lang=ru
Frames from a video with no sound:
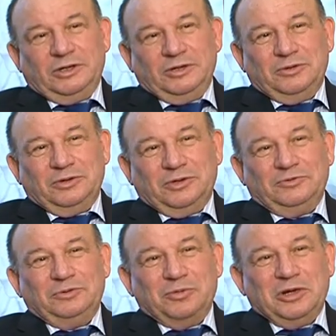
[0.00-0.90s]
одинокий
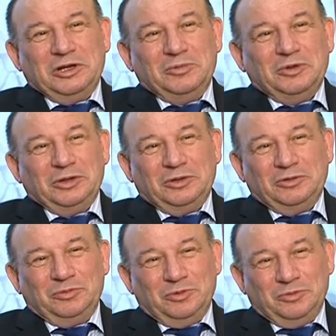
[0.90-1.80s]
в тумане море
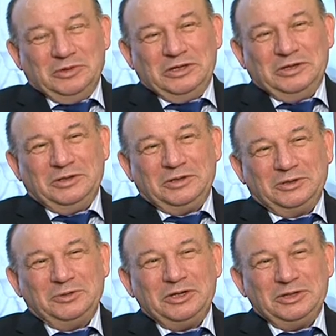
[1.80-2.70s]
голубом,
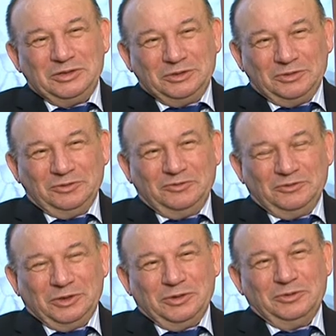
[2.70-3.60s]
Что ищет он
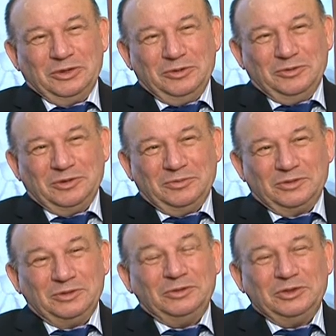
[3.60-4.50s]
в краю далеком,
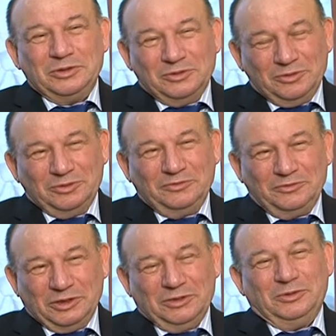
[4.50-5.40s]
что кинул он
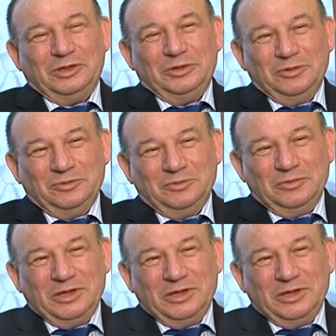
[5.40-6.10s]
в краю родном.